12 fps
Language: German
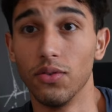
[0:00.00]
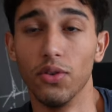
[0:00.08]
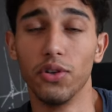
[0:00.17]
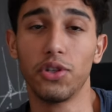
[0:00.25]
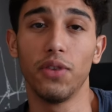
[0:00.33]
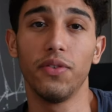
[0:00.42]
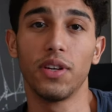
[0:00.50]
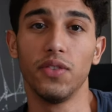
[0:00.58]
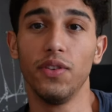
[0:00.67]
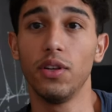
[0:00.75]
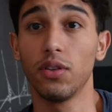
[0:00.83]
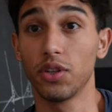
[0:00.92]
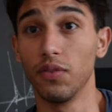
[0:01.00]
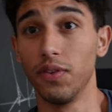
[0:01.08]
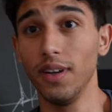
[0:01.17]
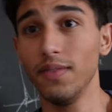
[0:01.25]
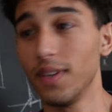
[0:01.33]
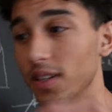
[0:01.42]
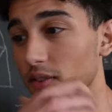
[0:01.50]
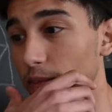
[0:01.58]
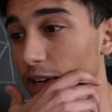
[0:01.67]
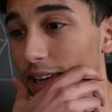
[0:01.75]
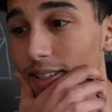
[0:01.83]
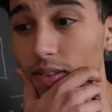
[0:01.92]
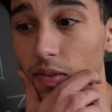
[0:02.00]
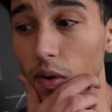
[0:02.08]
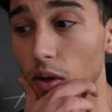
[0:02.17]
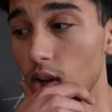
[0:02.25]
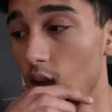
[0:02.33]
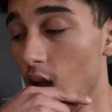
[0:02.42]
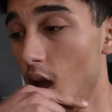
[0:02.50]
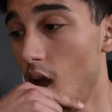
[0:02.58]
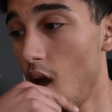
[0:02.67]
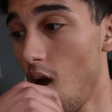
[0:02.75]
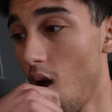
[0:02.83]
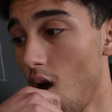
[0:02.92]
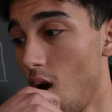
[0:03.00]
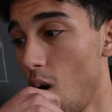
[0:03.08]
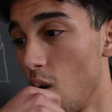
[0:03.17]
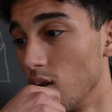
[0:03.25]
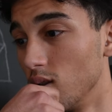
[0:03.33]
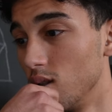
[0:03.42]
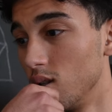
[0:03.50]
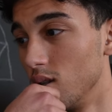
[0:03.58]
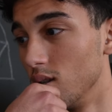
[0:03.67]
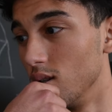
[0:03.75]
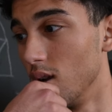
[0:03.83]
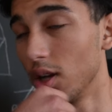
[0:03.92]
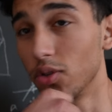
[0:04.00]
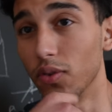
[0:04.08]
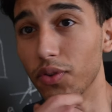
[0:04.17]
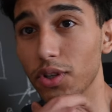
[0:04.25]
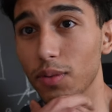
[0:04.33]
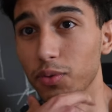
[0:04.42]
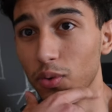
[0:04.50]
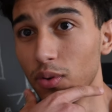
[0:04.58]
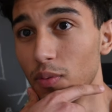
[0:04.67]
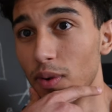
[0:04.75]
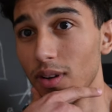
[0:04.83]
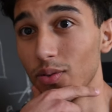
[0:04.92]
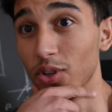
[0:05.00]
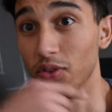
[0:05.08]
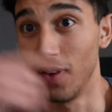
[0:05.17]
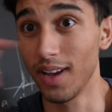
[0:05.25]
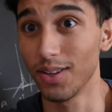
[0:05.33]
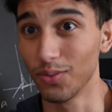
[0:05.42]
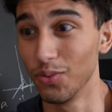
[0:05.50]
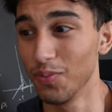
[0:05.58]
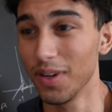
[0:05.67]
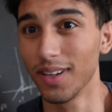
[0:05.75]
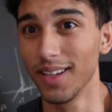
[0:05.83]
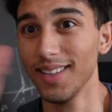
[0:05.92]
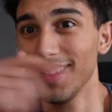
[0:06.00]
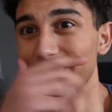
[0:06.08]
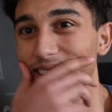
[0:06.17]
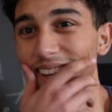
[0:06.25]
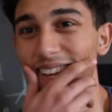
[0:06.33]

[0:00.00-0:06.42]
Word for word: So, ich hoffe, das Video hat euch gefallen, weil das war mein erstes Vlog. Und äh, ja, ich hoffe, ich habe es gut gemacht und ich werde es gut machen jetzt.